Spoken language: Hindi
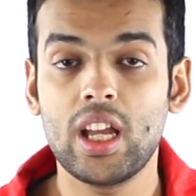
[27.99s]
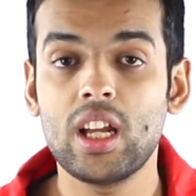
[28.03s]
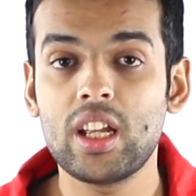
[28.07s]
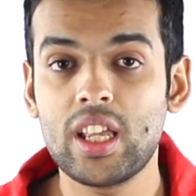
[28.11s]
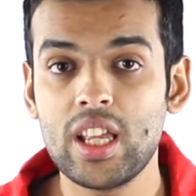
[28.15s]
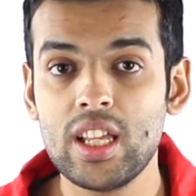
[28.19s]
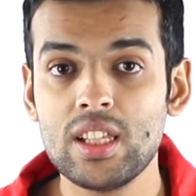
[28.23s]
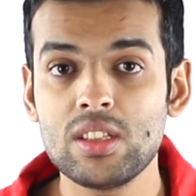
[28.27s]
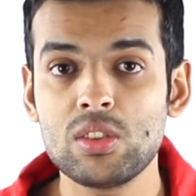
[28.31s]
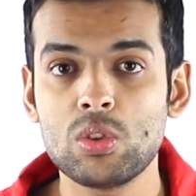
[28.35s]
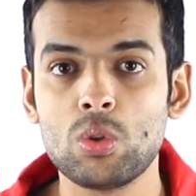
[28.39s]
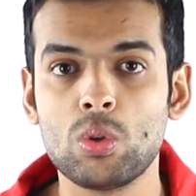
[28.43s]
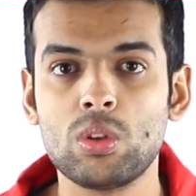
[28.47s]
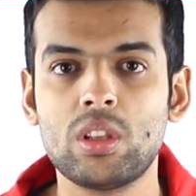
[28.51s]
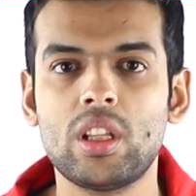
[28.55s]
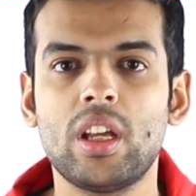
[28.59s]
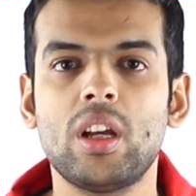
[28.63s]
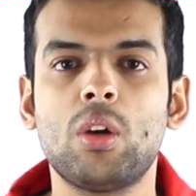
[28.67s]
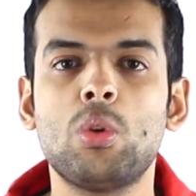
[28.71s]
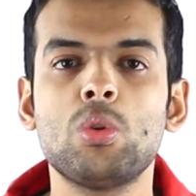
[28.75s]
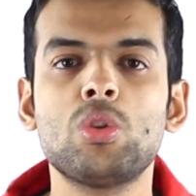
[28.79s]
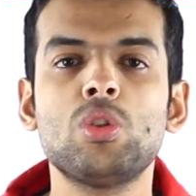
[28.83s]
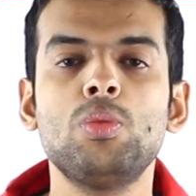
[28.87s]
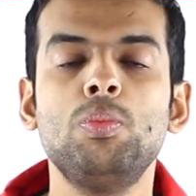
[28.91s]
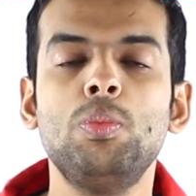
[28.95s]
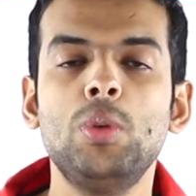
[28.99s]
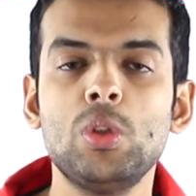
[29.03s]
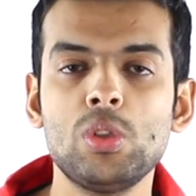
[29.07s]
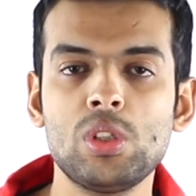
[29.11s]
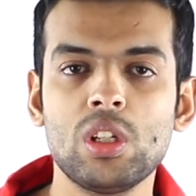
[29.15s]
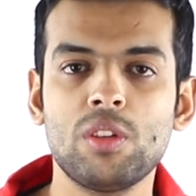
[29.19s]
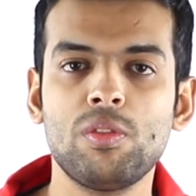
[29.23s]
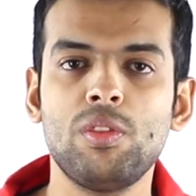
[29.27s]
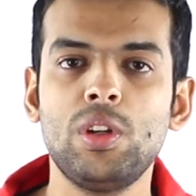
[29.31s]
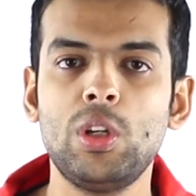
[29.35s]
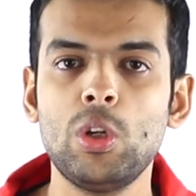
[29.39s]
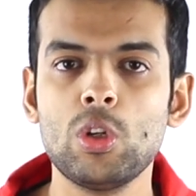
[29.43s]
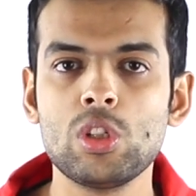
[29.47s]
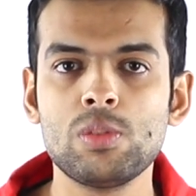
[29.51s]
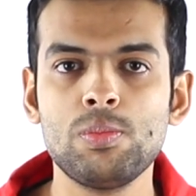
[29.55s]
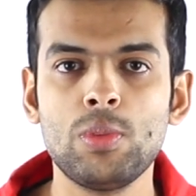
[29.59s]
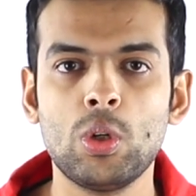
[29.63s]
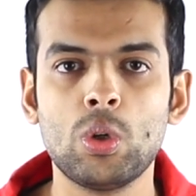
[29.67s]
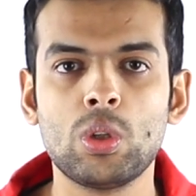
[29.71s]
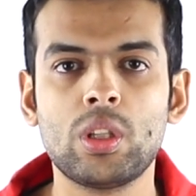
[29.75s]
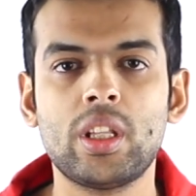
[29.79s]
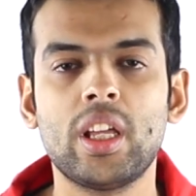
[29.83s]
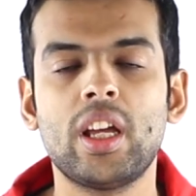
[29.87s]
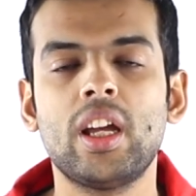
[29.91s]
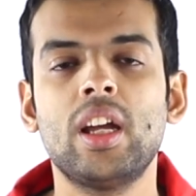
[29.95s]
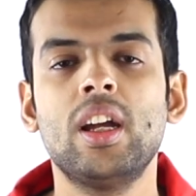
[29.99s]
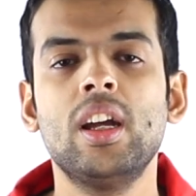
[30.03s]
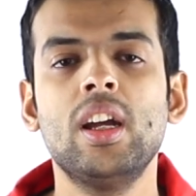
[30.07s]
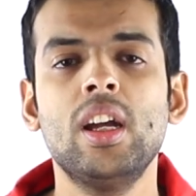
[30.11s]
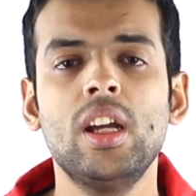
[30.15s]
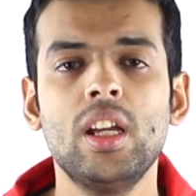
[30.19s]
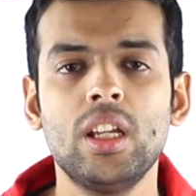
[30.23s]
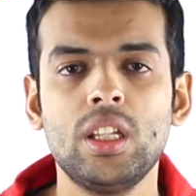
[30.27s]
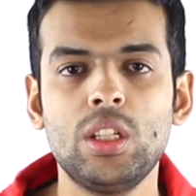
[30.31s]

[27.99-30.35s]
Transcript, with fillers: अगेंस्ट होता है कुछ म्यूज़िक वीडियोज़ में होता है